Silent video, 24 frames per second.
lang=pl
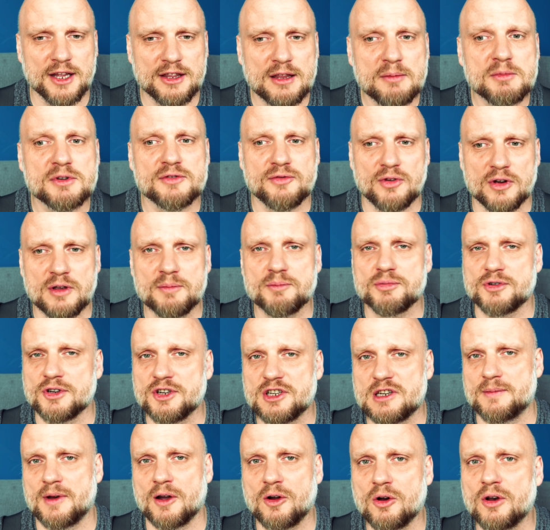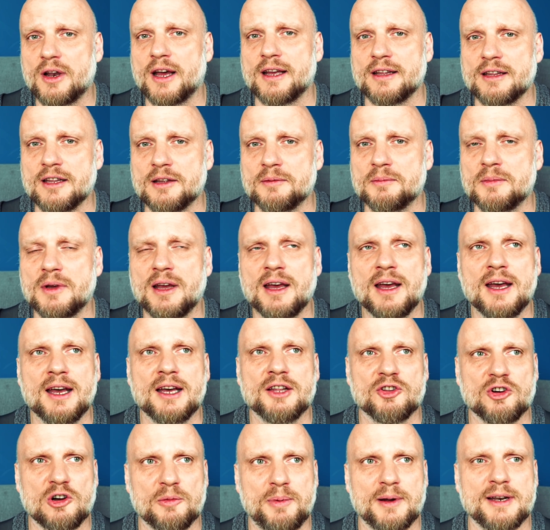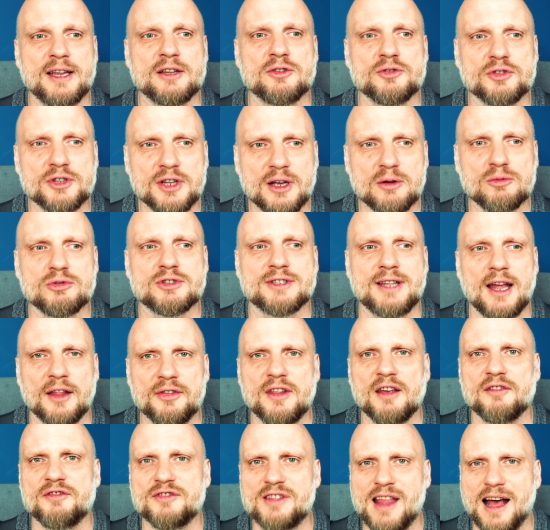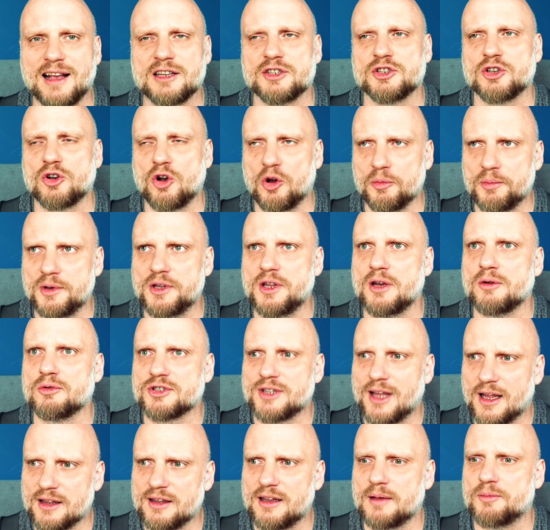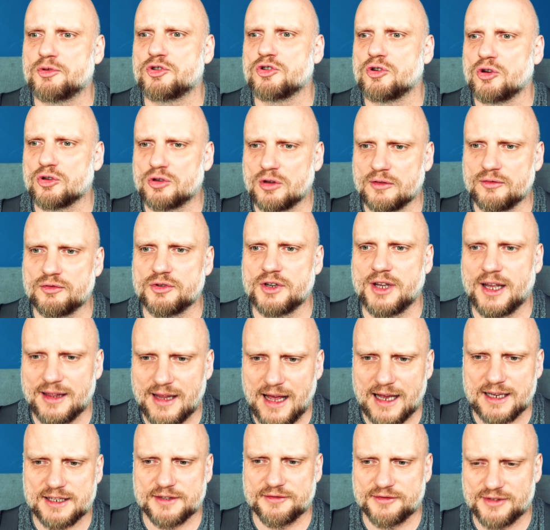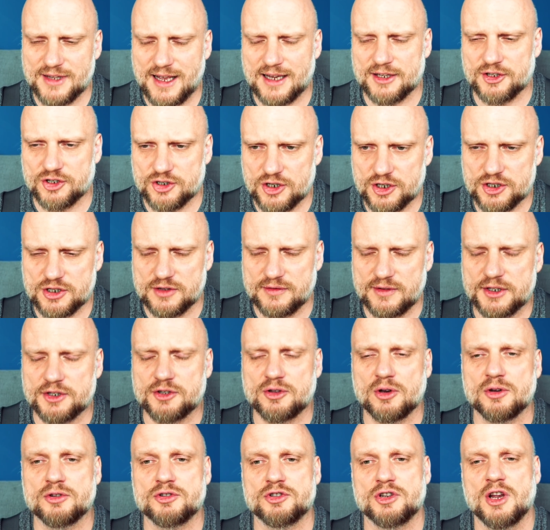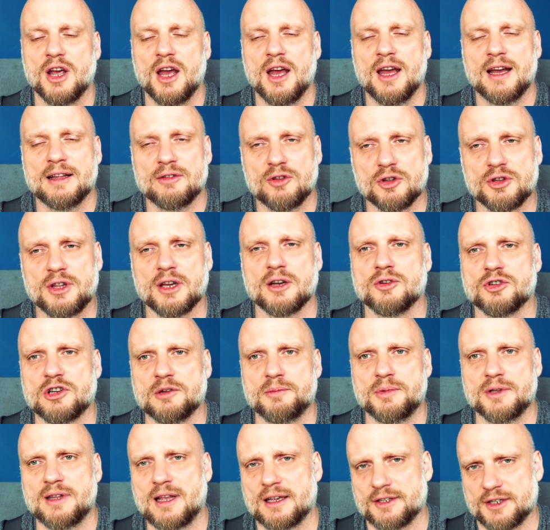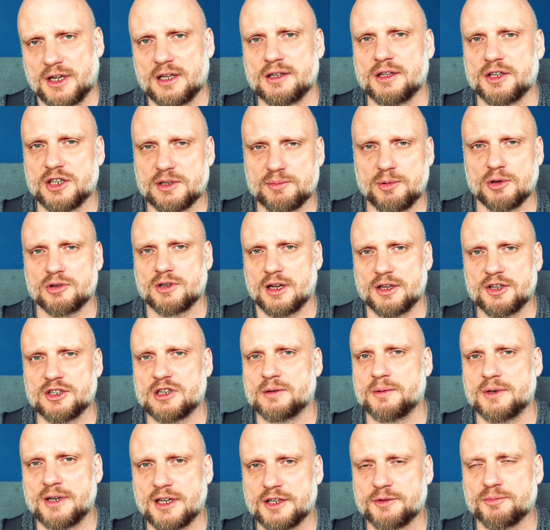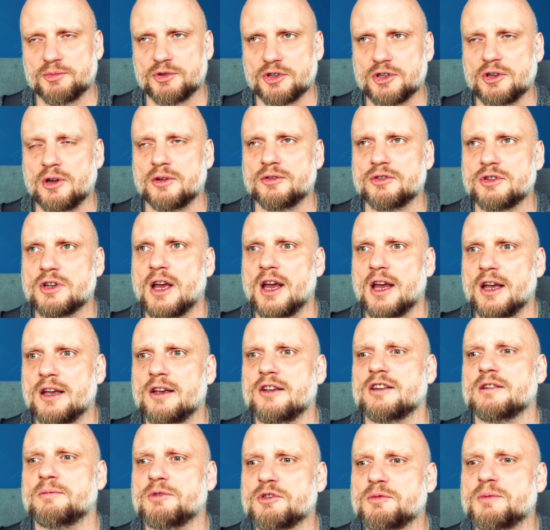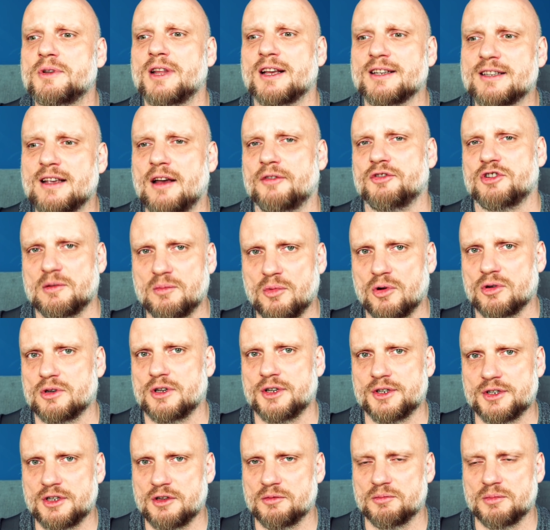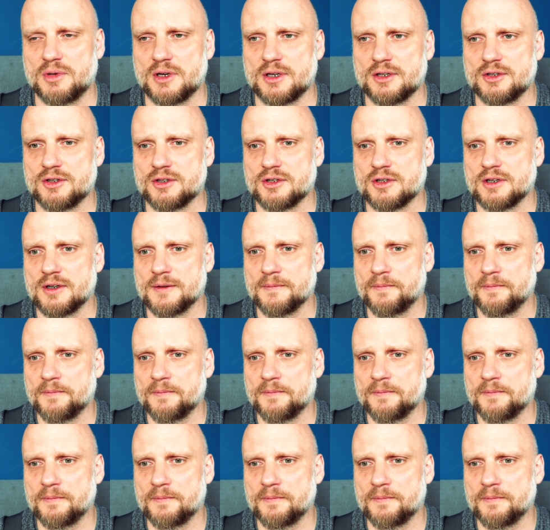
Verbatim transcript: jednym swoim przyjściem a kolejnym, tylko Pan Jezus nieustannie w nas robi, nieustannie przygotowuje nas, w nas rzeczywistość do tego, żeby nas kiedyś spotkać i żeby nas przyjąć i żebyśmy na zawsze mogli z Nim być.